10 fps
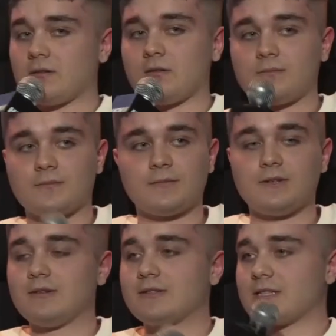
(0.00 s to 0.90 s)
no.
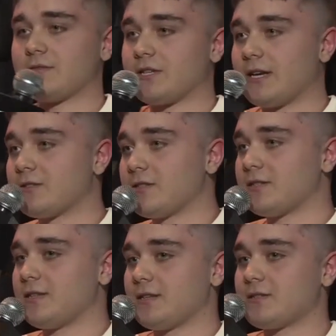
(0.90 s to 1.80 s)
Zazwyczaj jak coś
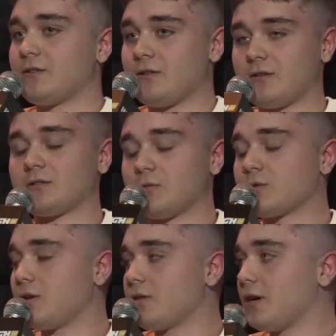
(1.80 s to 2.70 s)
jest też, to z
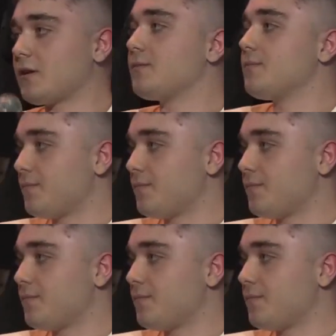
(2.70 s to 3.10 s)
dwóch stron tak.